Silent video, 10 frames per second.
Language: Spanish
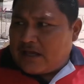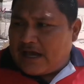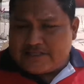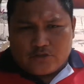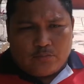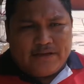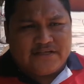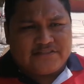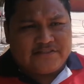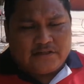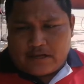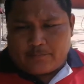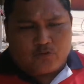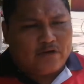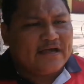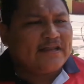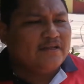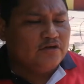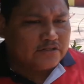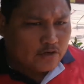hace un mes la Procuraduría
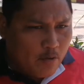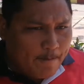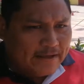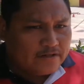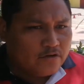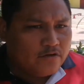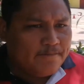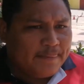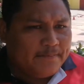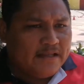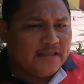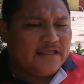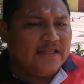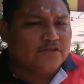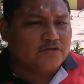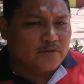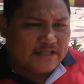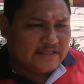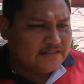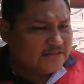grande nos entregó un padrón de
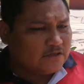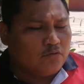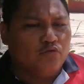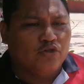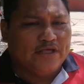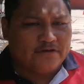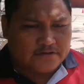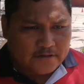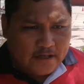1.547 comuneros,